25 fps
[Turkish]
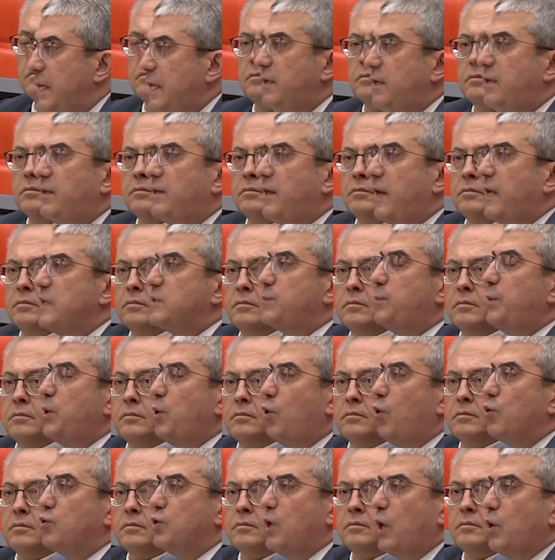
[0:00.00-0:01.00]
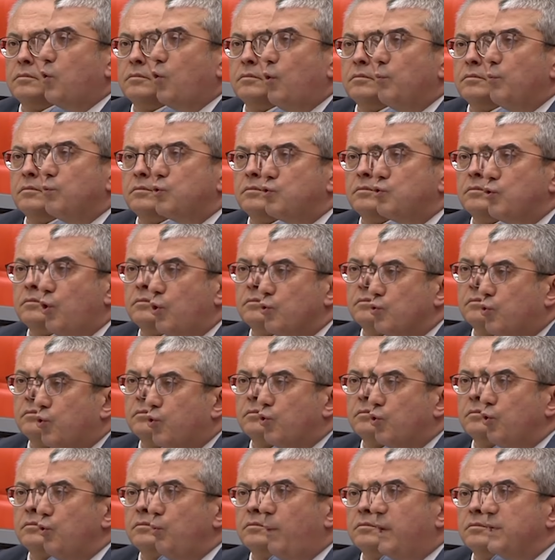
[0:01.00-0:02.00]
ilk kez bir ortak komisyon
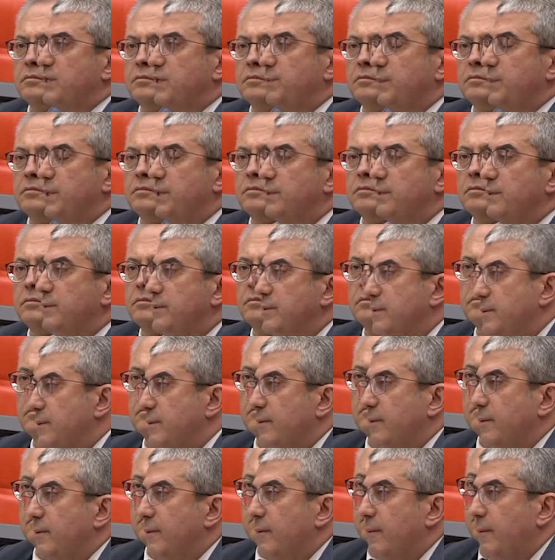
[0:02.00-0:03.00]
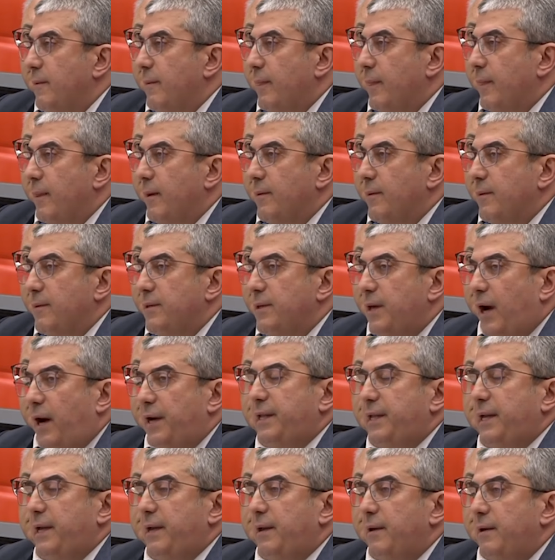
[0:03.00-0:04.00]
kurulmadı mı?
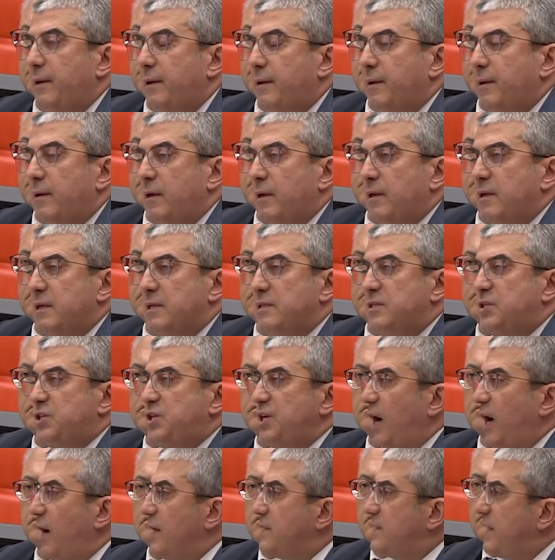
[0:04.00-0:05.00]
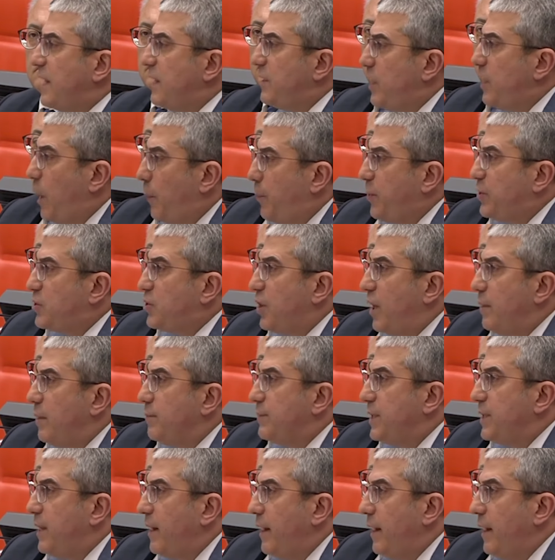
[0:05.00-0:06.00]
Yani siyaset
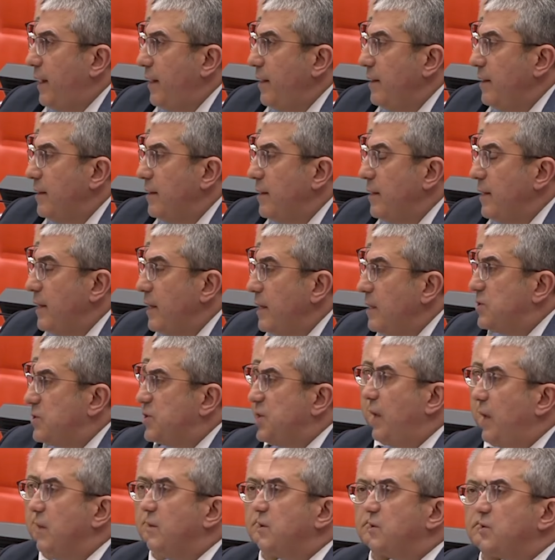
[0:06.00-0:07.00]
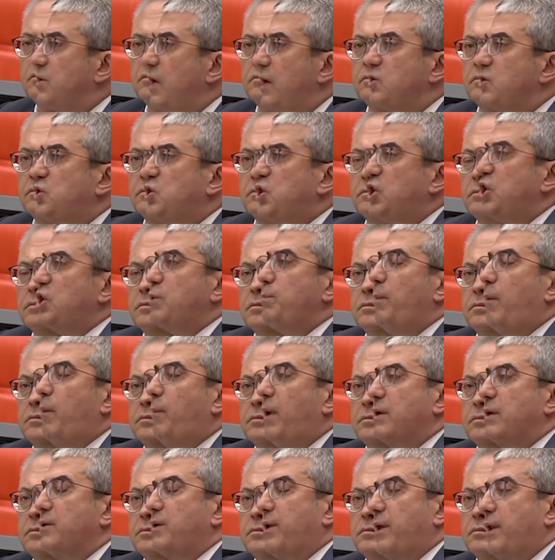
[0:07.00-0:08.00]
yapacağım diye insanlıktan
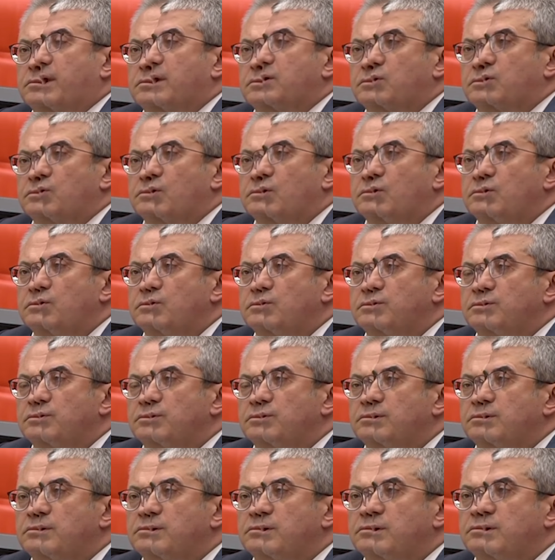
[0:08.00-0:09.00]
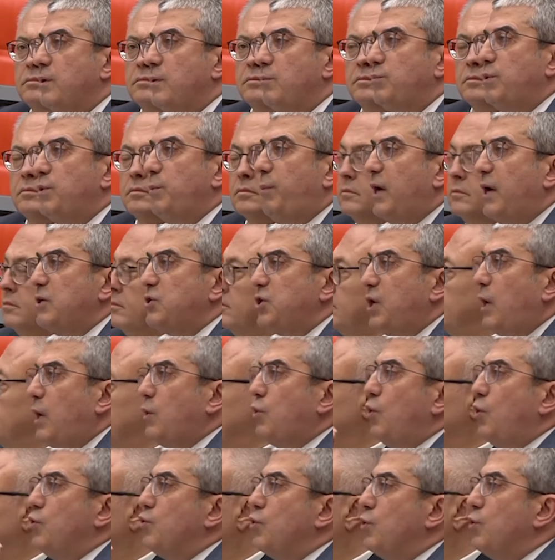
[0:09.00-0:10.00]
çıkmamak gerekiyor. Bir başka